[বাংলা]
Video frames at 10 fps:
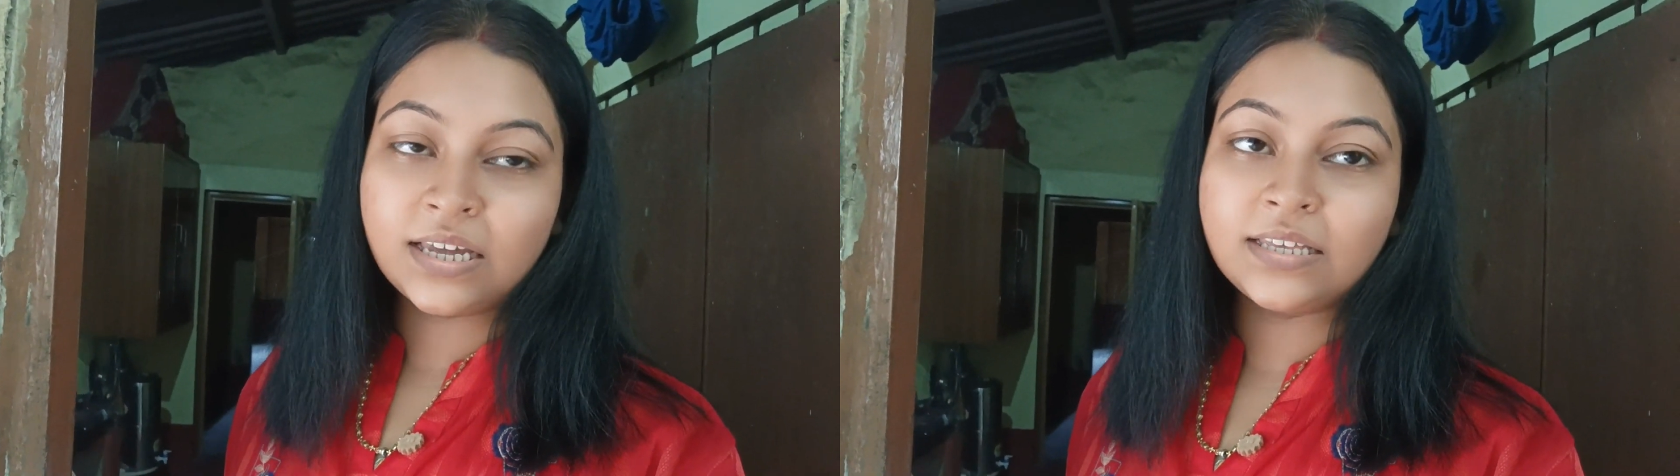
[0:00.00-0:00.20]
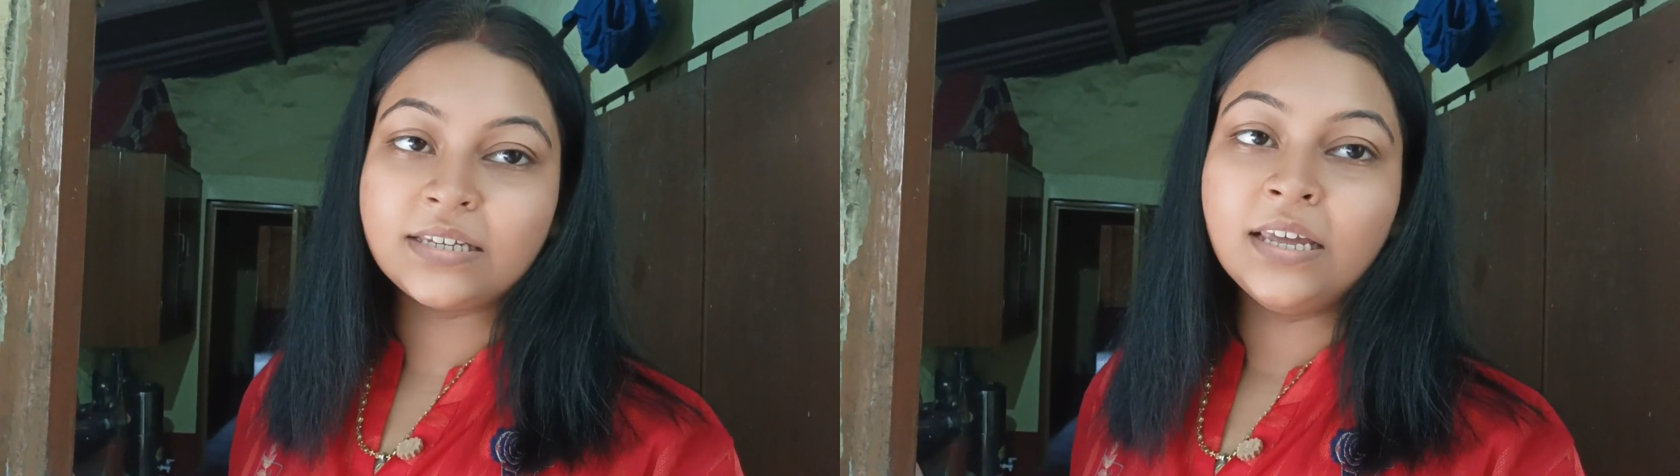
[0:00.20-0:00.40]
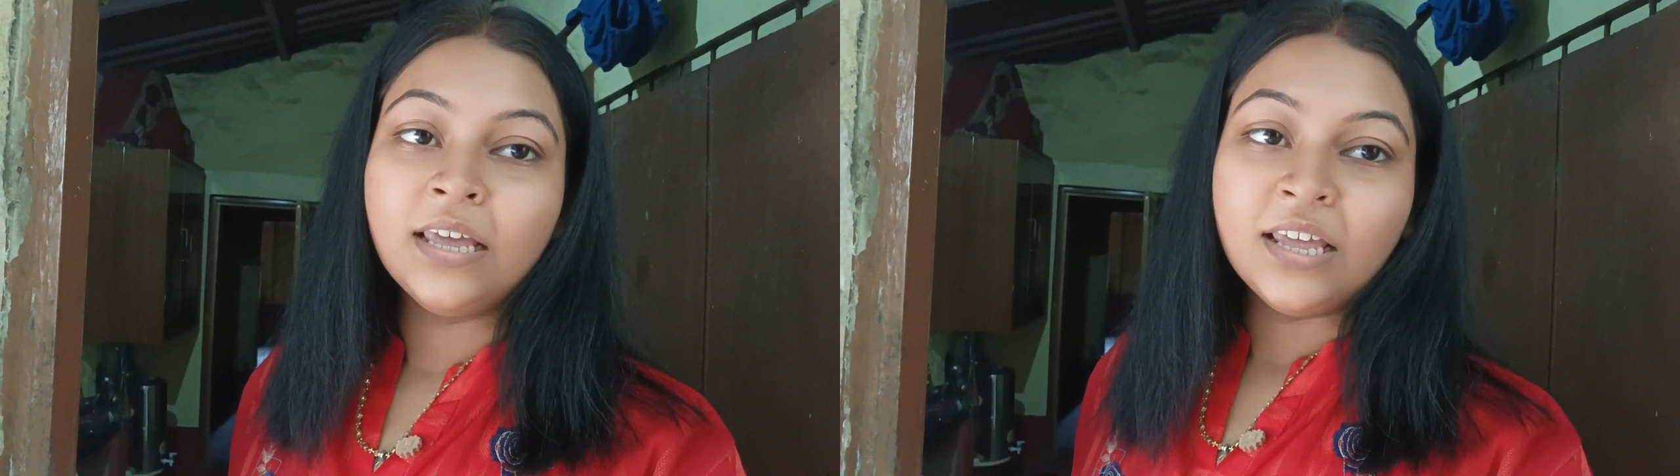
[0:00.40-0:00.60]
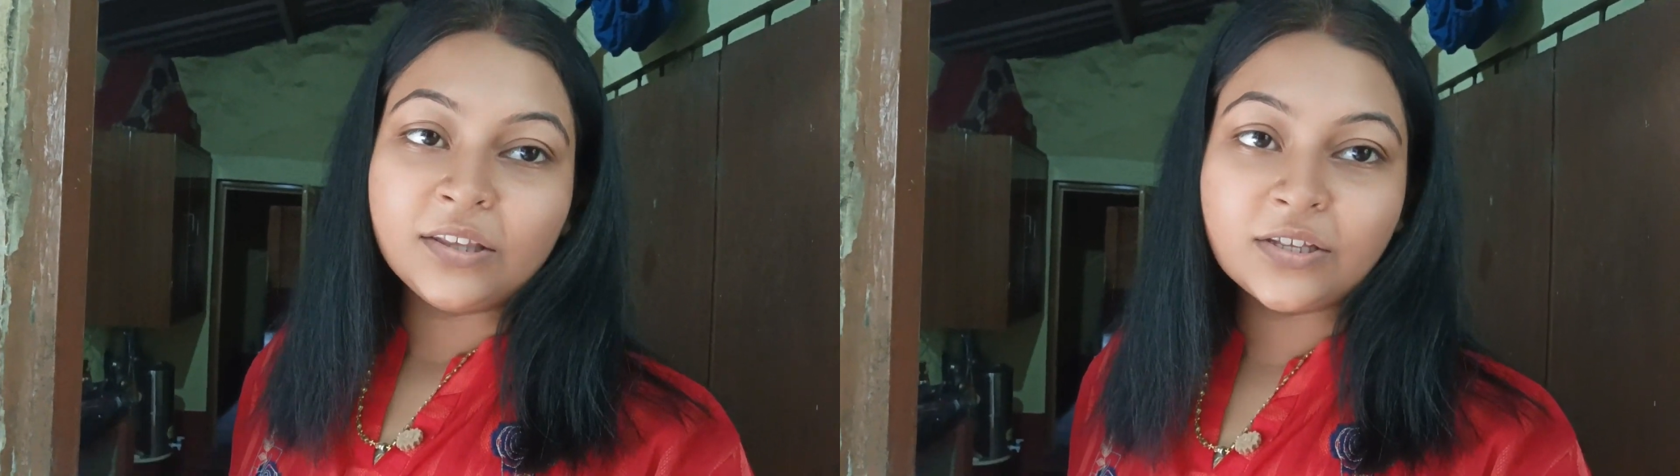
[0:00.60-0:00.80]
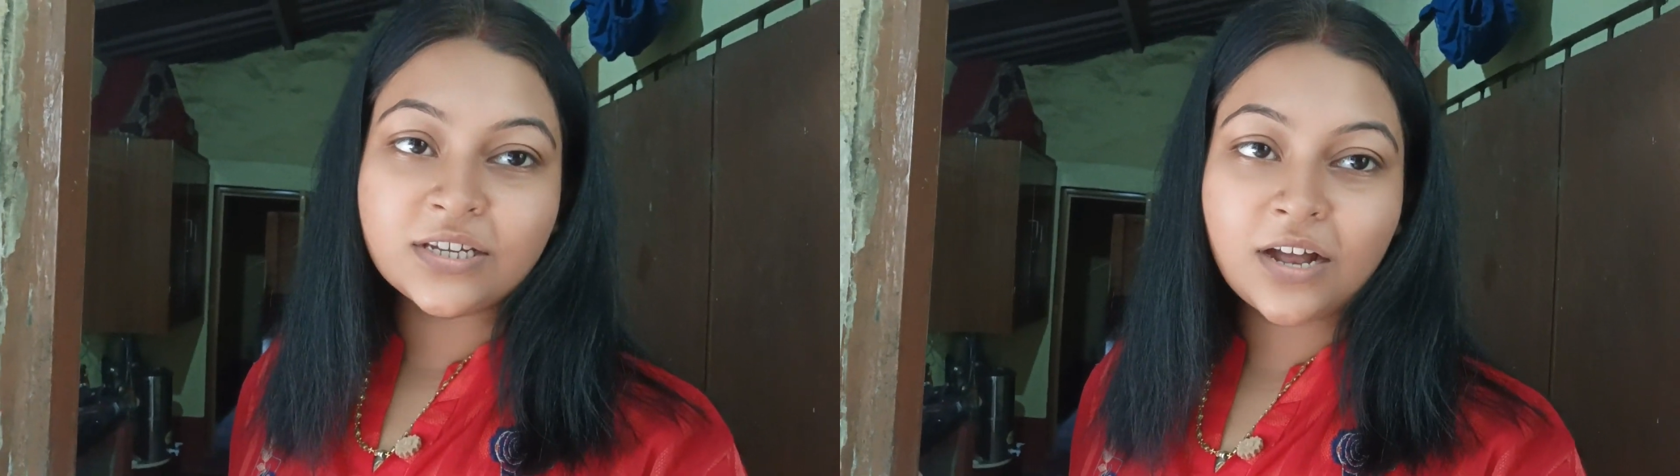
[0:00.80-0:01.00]
খেয়েছে
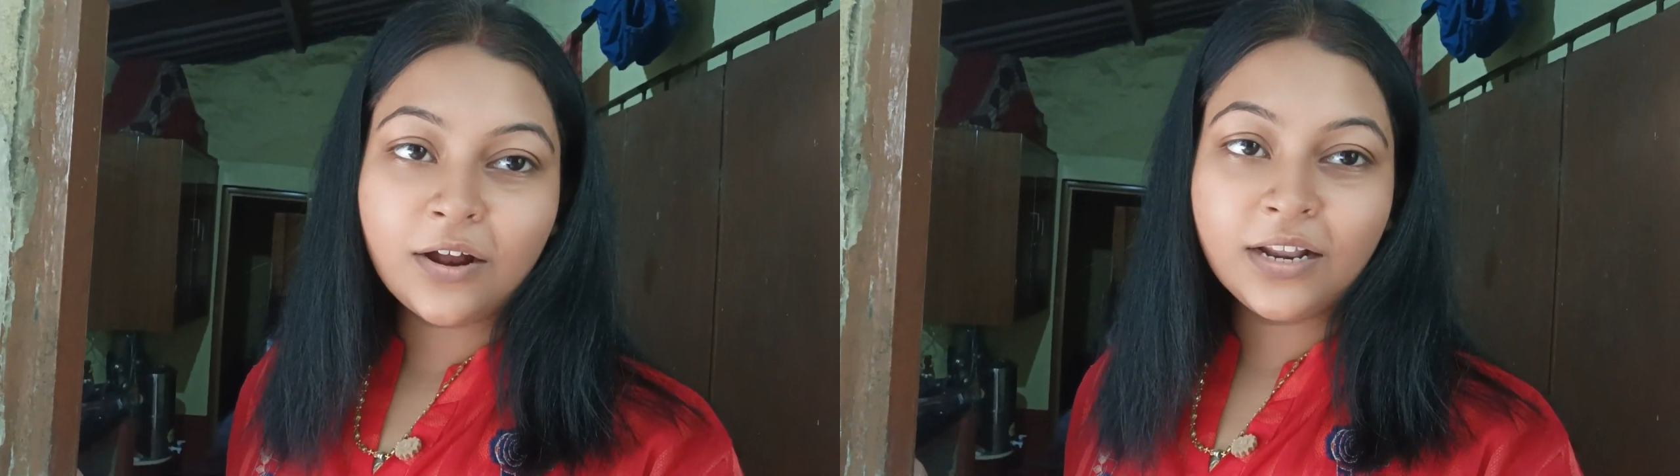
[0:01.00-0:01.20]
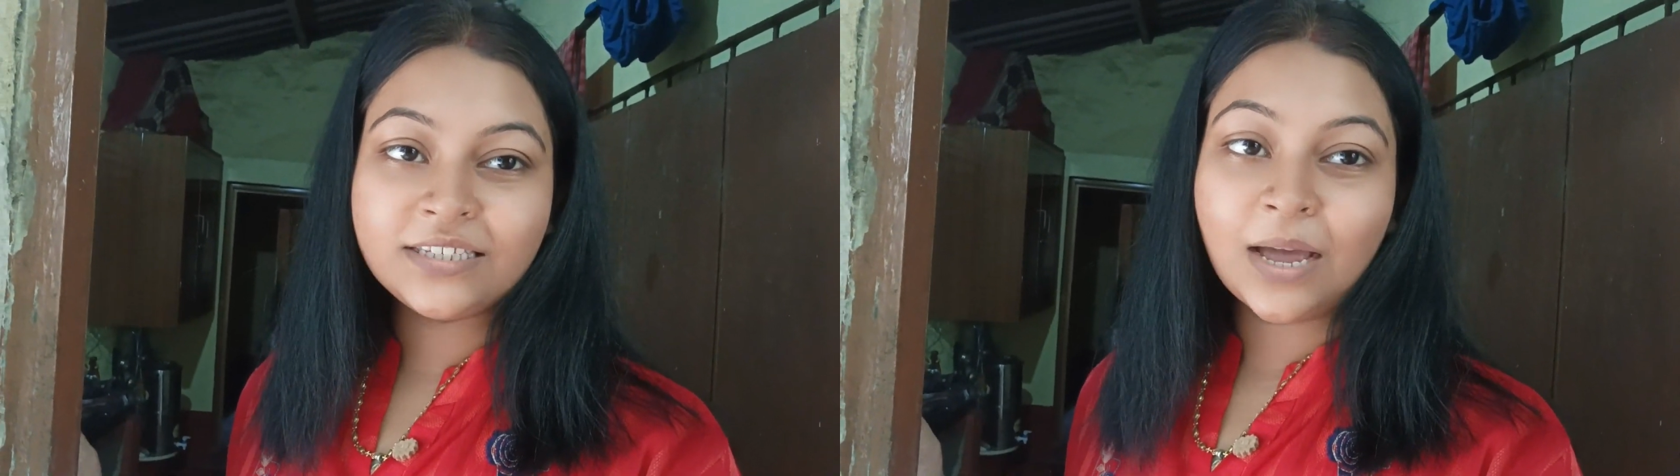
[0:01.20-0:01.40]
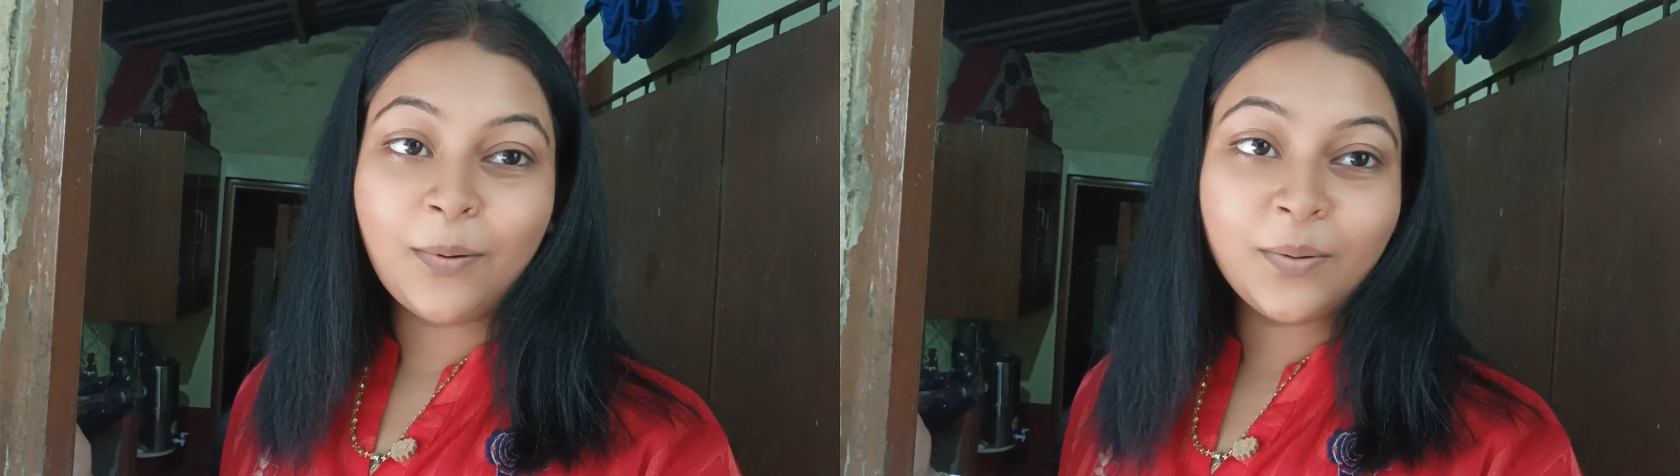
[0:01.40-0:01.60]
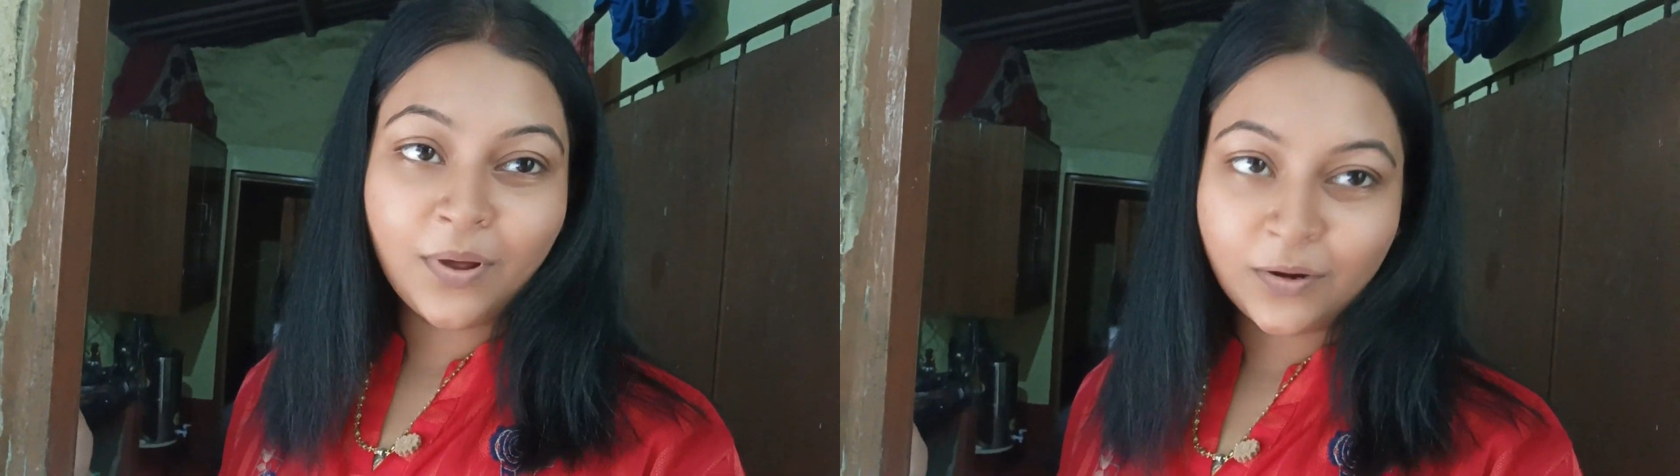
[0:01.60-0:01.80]
তো যে কারণে জামাই